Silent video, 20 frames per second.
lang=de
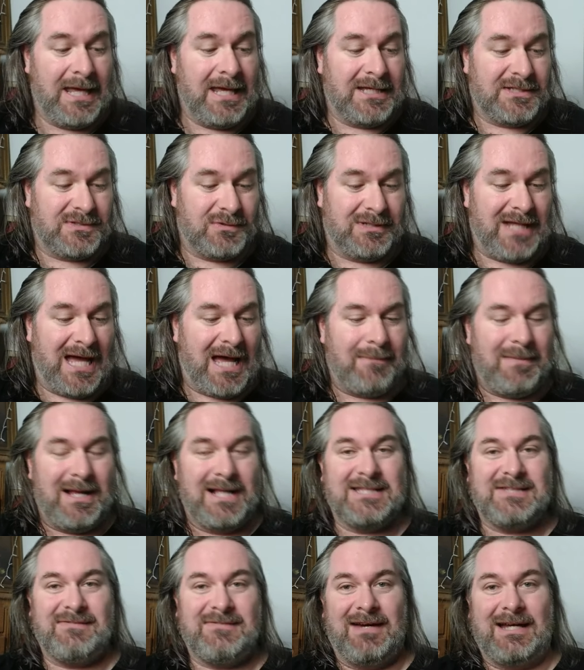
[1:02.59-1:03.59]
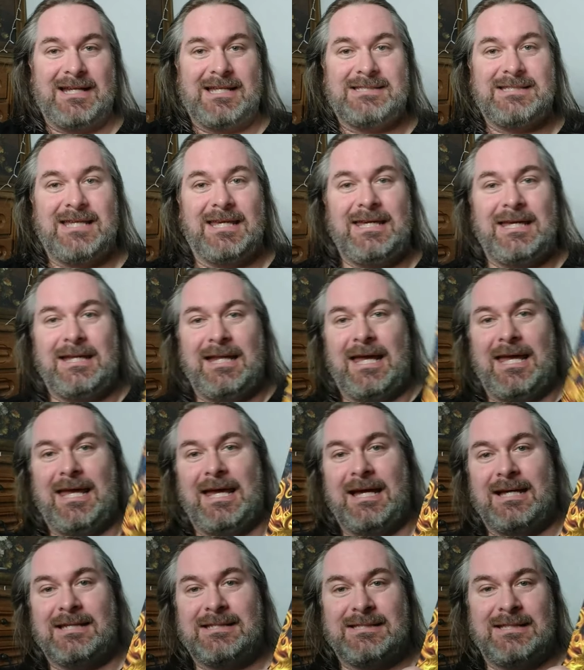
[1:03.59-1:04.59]
So, damals war das ja hier der
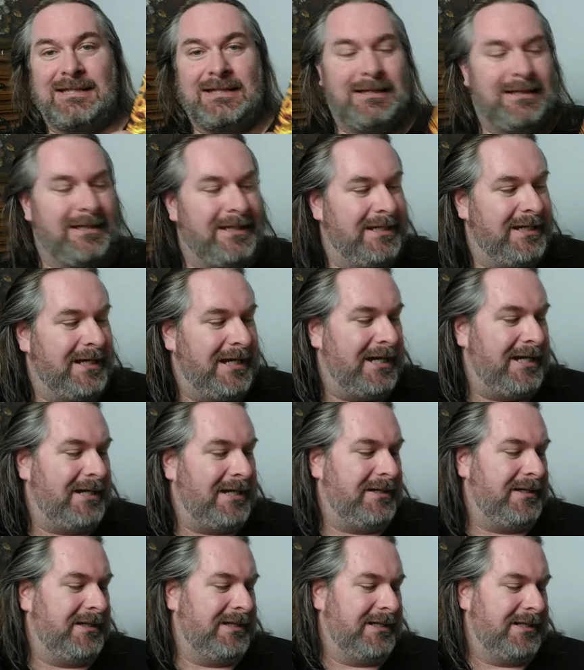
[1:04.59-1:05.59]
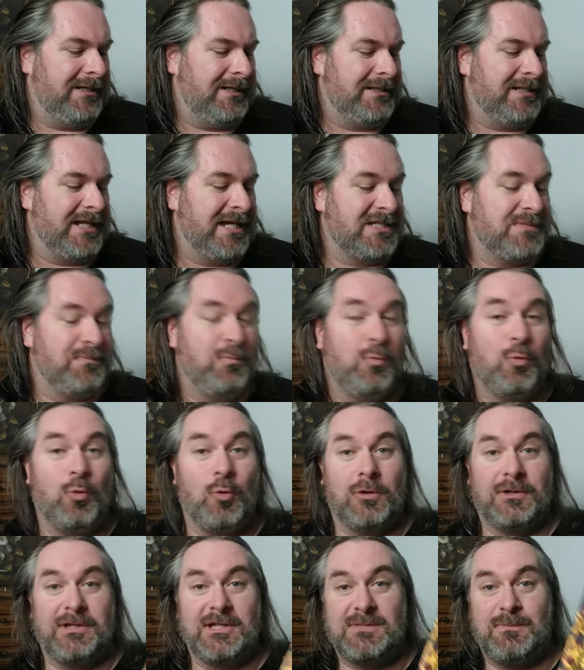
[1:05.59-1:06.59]
erste, ja, äh, das
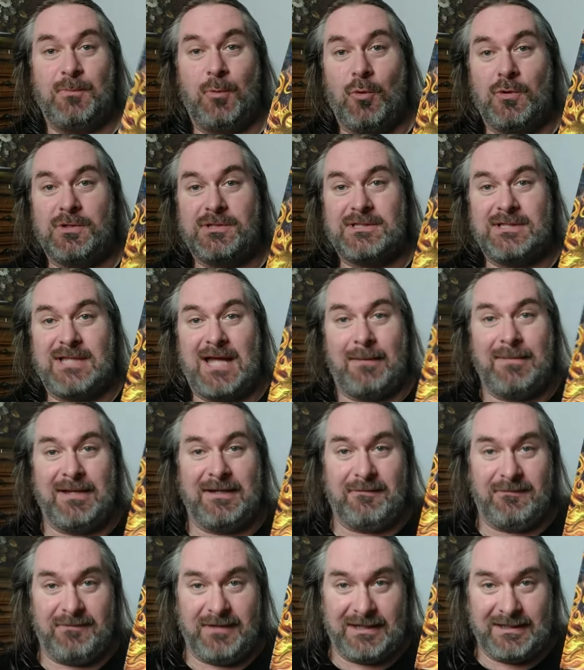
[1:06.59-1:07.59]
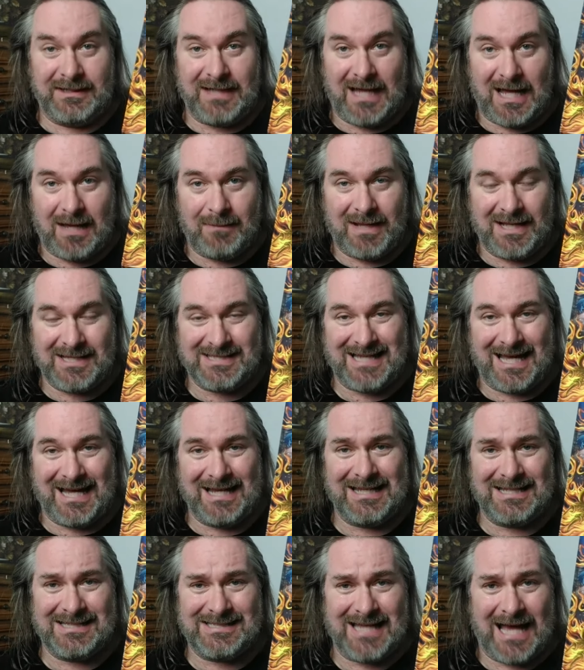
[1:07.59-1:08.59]
Buch des Bösen. Damit fing damals
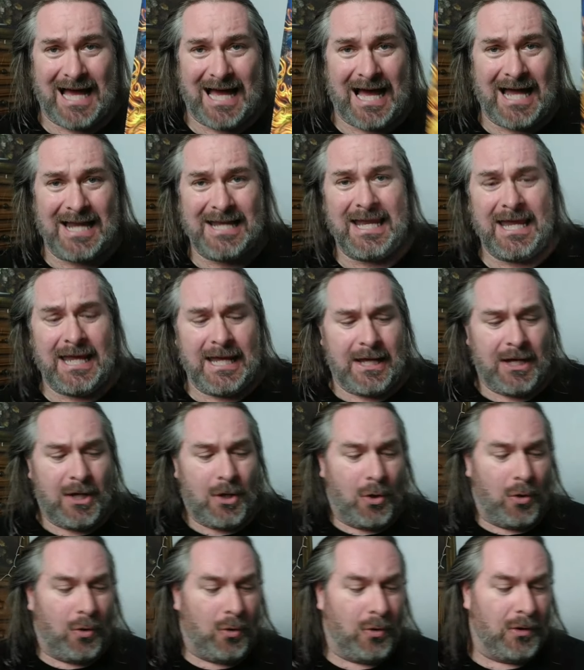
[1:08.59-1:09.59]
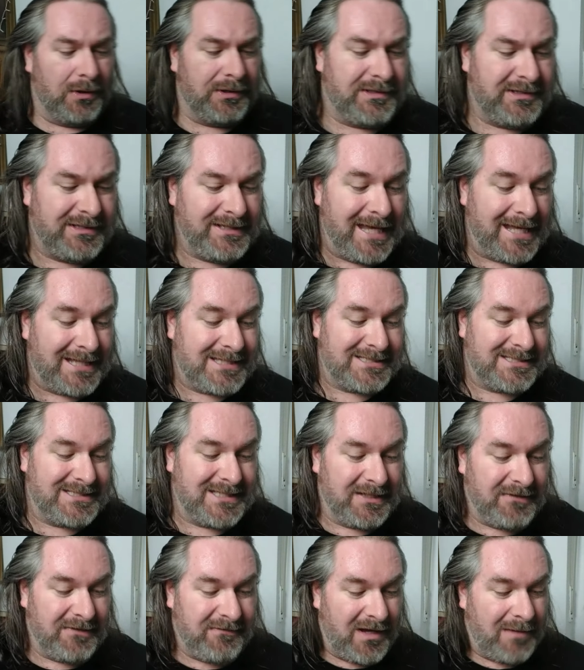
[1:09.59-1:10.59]
alles an und jetzt
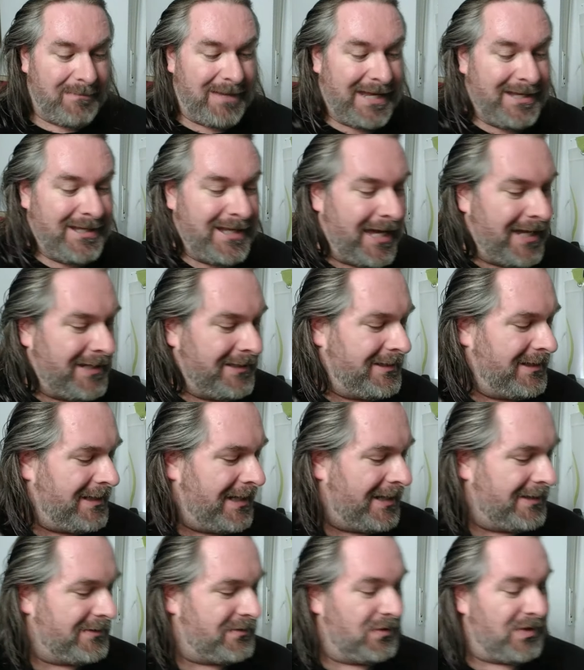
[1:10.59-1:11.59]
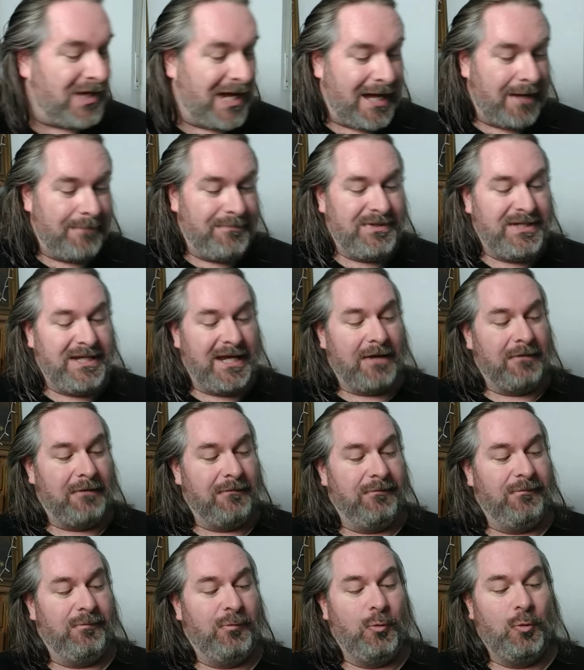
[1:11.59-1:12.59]
sind wir am Ende angelangt und haben die
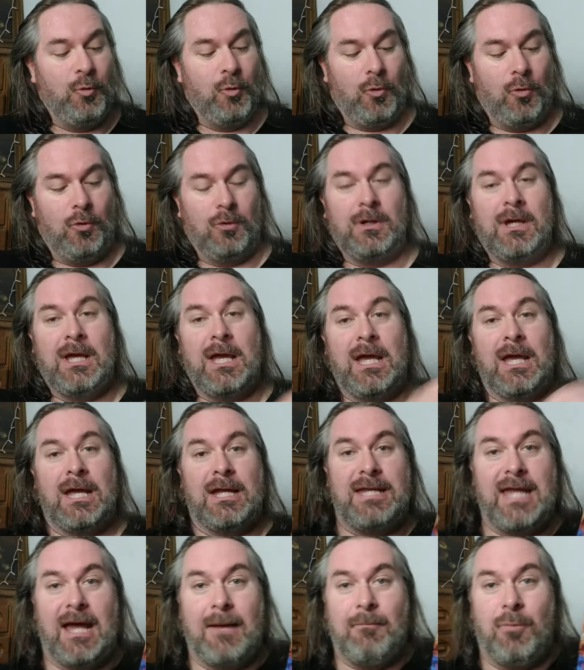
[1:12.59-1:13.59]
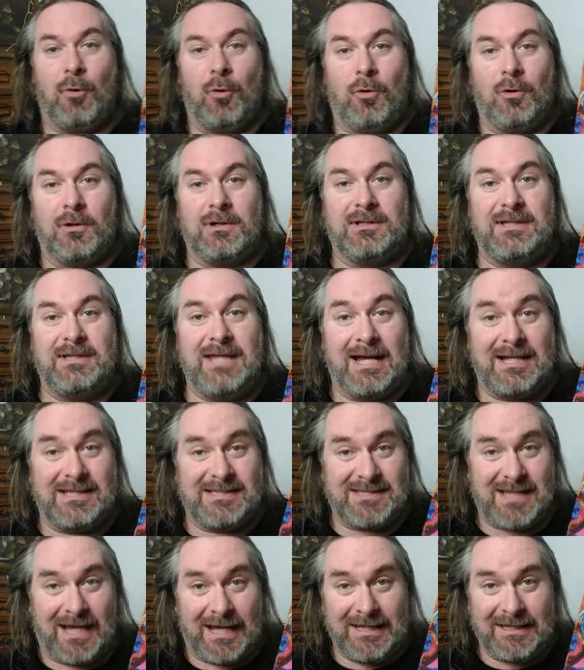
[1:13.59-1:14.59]
Entführung der Burg der
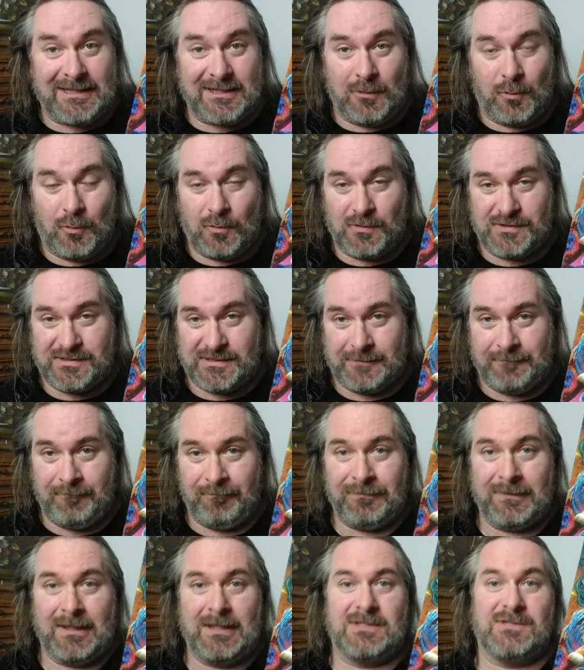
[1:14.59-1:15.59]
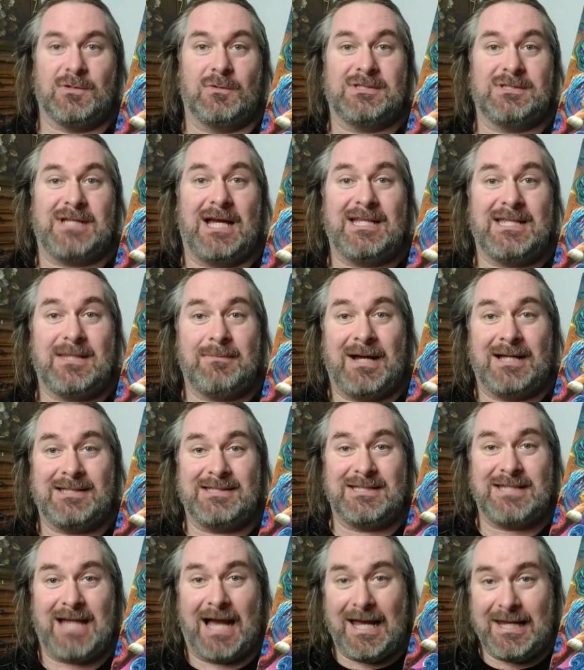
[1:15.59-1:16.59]
Zeitlosen. So, seitdem hat
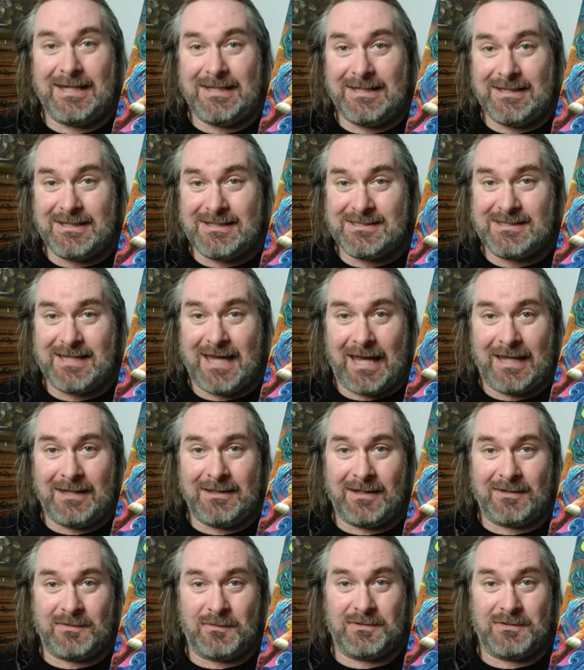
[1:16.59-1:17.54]
sich einiges geändert.